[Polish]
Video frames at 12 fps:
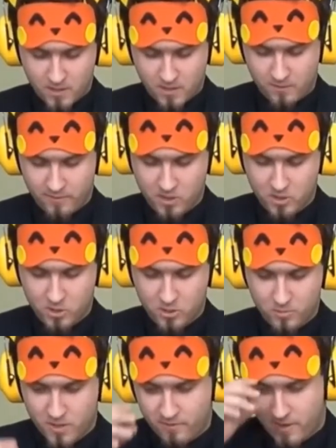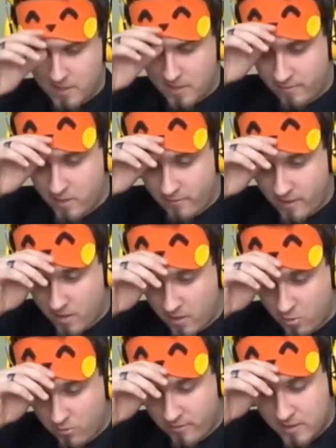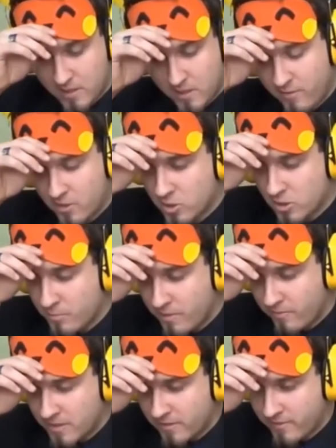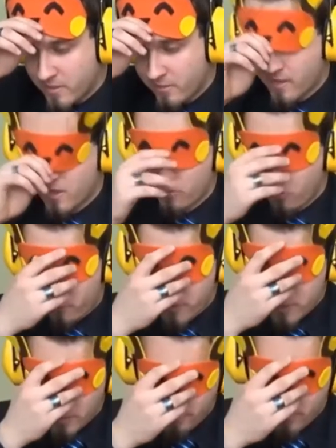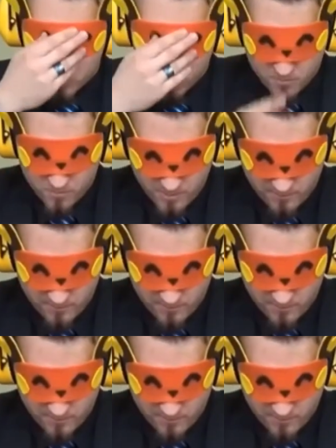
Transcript: cztery razy do tej pory, natomiast z tego pakietu tutaj e,